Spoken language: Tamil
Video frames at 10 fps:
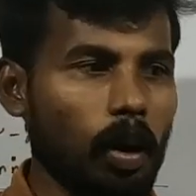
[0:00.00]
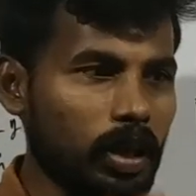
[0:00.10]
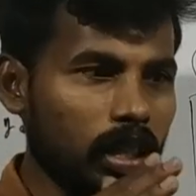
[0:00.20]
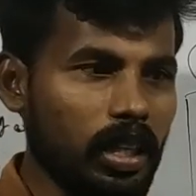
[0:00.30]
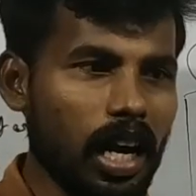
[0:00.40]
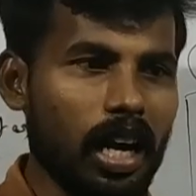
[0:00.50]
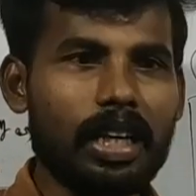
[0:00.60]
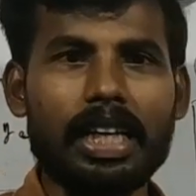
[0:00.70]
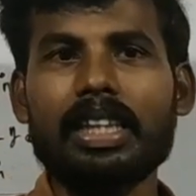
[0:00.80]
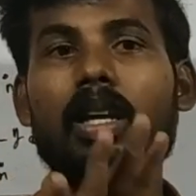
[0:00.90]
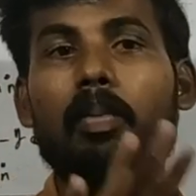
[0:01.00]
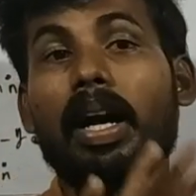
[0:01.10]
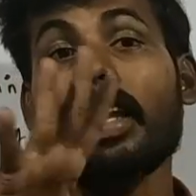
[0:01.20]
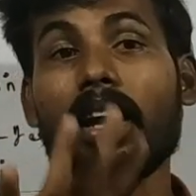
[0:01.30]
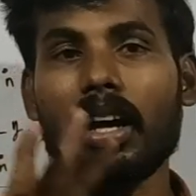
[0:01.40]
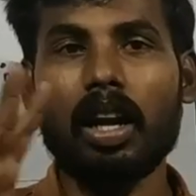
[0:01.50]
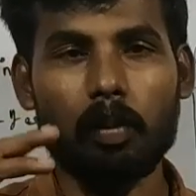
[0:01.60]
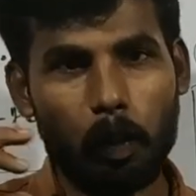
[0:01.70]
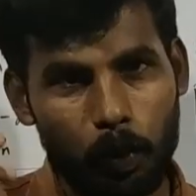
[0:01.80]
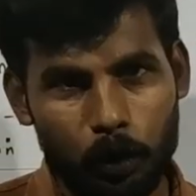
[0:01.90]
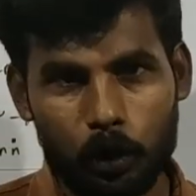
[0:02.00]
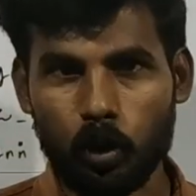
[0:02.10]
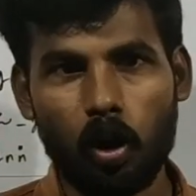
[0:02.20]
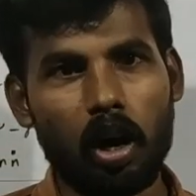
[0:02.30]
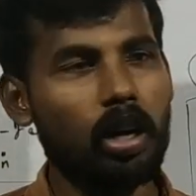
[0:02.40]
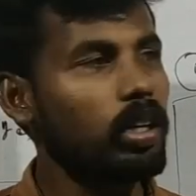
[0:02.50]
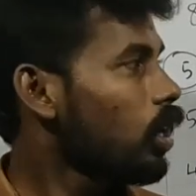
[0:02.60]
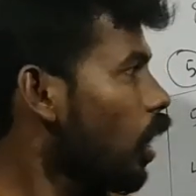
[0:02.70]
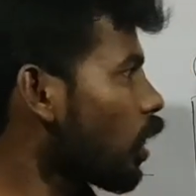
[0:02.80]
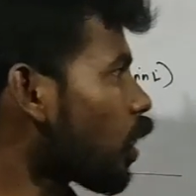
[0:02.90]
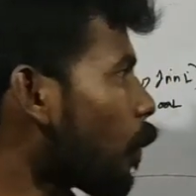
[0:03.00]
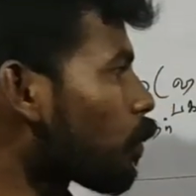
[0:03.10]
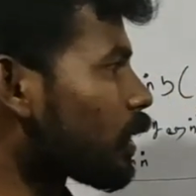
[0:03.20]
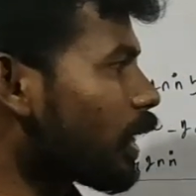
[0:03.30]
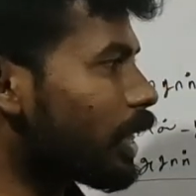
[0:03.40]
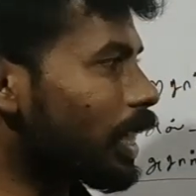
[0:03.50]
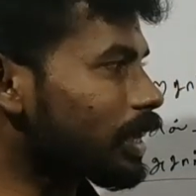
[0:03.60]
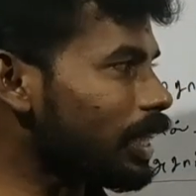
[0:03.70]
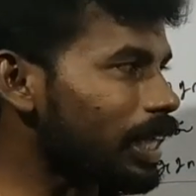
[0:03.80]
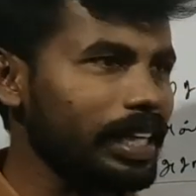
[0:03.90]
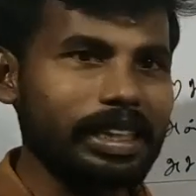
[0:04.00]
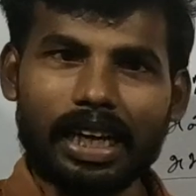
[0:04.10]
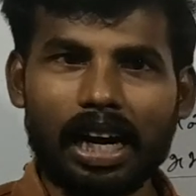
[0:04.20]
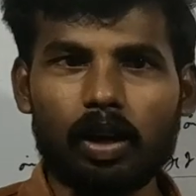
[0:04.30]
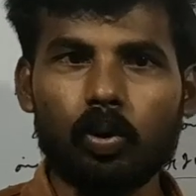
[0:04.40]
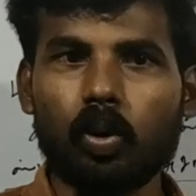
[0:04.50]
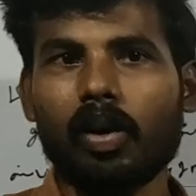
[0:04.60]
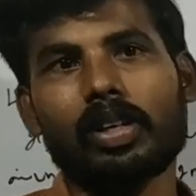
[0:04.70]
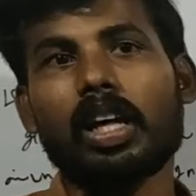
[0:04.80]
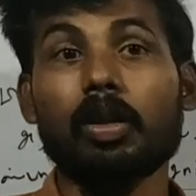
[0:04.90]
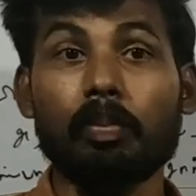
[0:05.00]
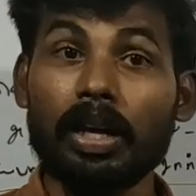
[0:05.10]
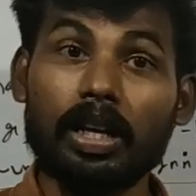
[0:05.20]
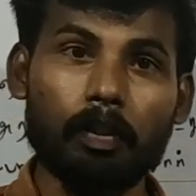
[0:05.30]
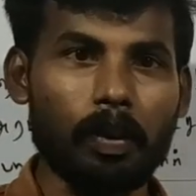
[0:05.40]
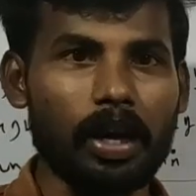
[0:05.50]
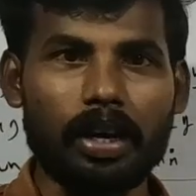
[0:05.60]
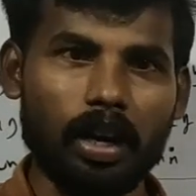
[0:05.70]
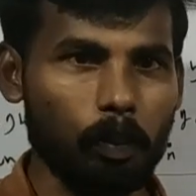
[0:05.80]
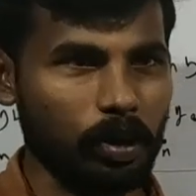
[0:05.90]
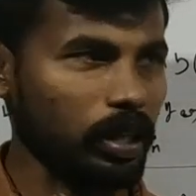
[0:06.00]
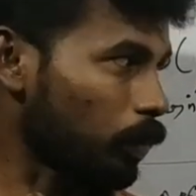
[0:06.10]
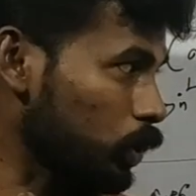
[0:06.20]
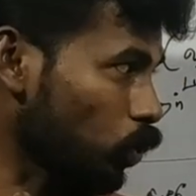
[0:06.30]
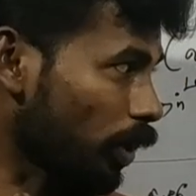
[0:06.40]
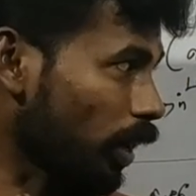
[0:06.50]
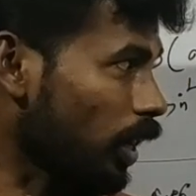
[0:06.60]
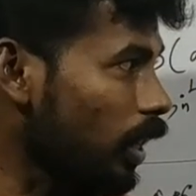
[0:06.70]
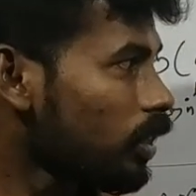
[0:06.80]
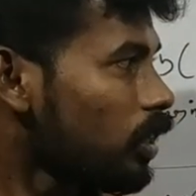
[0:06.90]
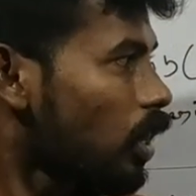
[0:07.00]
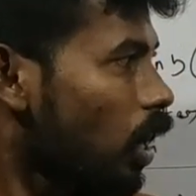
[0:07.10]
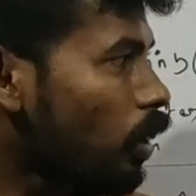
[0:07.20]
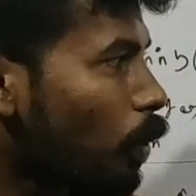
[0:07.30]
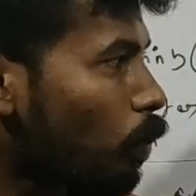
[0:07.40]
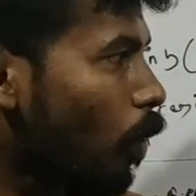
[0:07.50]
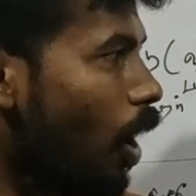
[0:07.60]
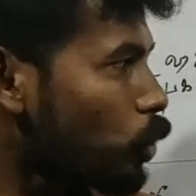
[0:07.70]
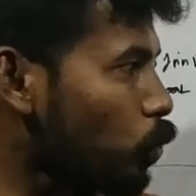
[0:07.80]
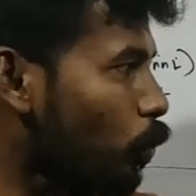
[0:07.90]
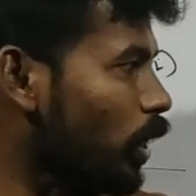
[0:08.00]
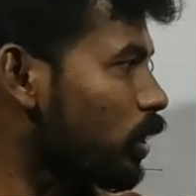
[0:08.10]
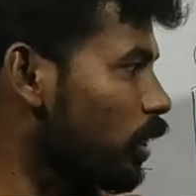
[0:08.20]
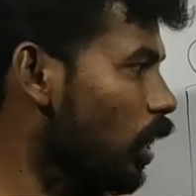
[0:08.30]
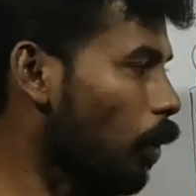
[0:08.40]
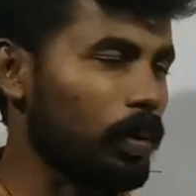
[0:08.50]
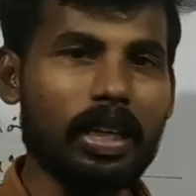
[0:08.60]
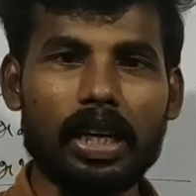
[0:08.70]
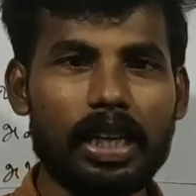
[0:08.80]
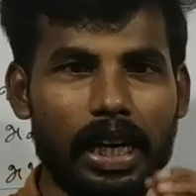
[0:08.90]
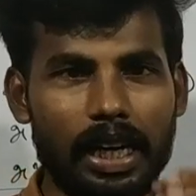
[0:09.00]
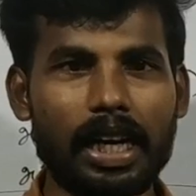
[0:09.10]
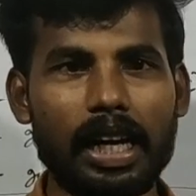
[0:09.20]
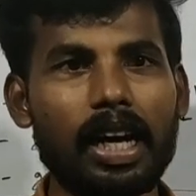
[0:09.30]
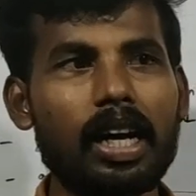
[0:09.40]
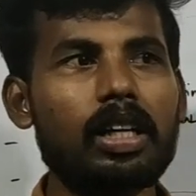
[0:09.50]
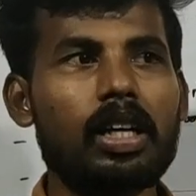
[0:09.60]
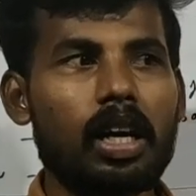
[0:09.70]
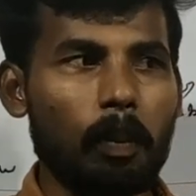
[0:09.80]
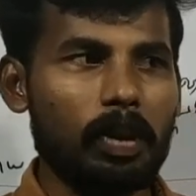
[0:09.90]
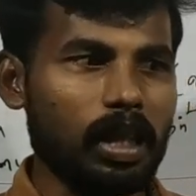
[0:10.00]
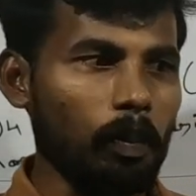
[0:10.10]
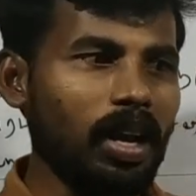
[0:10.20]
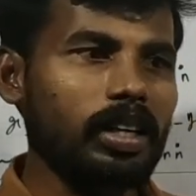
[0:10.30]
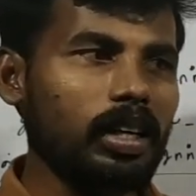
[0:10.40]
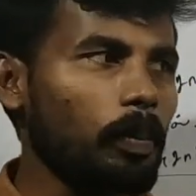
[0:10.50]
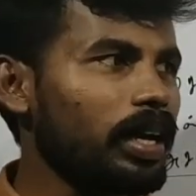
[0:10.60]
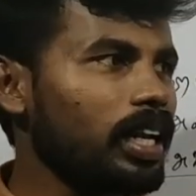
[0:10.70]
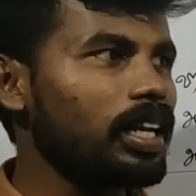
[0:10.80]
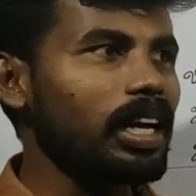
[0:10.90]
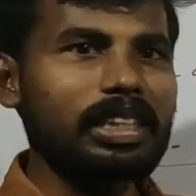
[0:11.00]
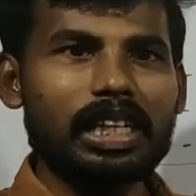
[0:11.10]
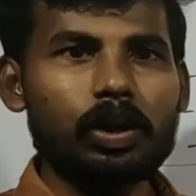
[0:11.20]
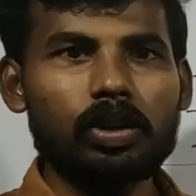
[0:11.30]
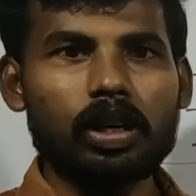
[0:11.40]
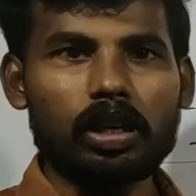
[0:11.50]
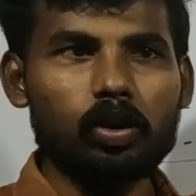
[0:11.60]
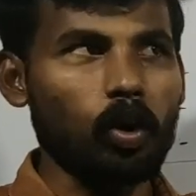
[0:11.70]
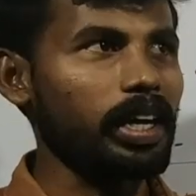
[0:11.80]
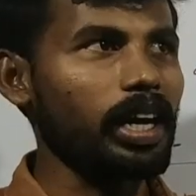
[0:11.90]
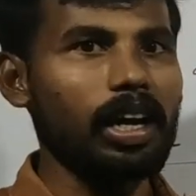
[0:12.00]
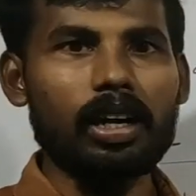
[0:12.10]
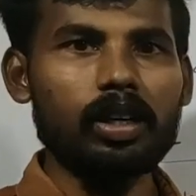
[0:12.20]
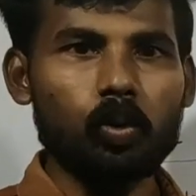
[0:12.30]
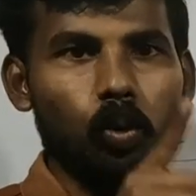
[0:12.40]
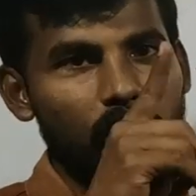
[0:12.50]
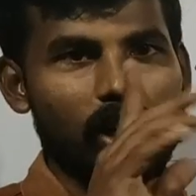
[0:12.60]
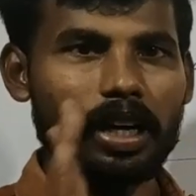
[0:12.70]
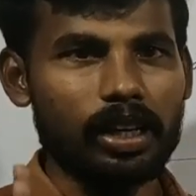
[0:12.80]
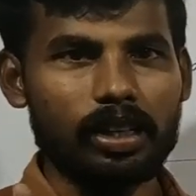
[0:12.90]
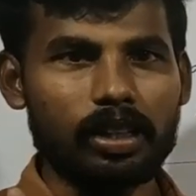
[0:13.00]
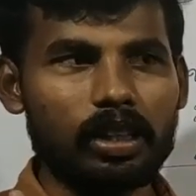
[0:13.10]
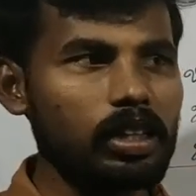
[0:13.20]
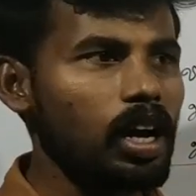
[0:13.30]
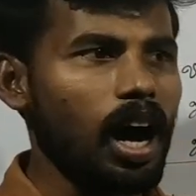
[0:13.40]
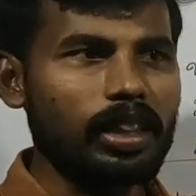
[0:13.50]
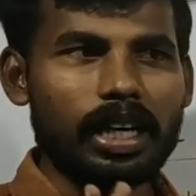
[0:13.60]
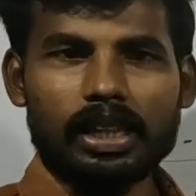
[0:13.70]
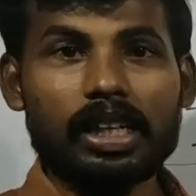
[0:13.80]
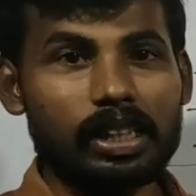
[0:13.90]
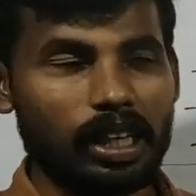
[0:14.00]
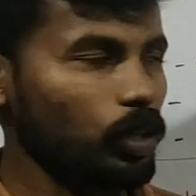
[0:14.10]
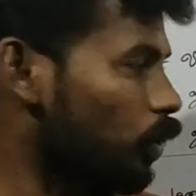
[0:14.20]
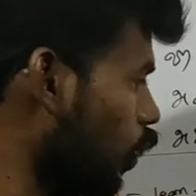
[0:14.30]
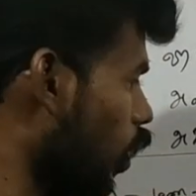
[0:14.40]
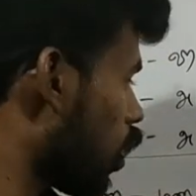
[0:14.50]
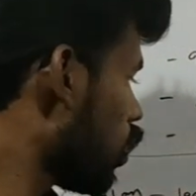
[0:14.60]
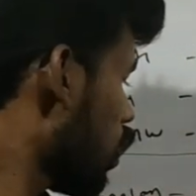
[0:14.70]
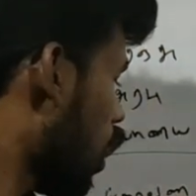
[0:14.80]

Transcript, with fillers: நம்ம இந்தியாவில் எத்தனை மண்டலங்களாக நம்ம பிரிச்சிருக்கோம் அதுக்கப்புறம் பார்த்தோன்னா எத்தனை ரிக்டர் அளவுகளில் வந்து அது பெரிய பேரிடர் அப்படிங்கிற மாதிரி சொல்கிறாங்க அதுக்கப்புறம் மாசுபடுத்திகள் அப்படிங்கிறது என்னென்ன நம்ம தமிழ்நாட்டில் மெயினாக நிலச்சரிவுங்கிறது கொடைக்கானலில் ஊட்டியில் நடக்குது அது எத்தனை சதவீதம்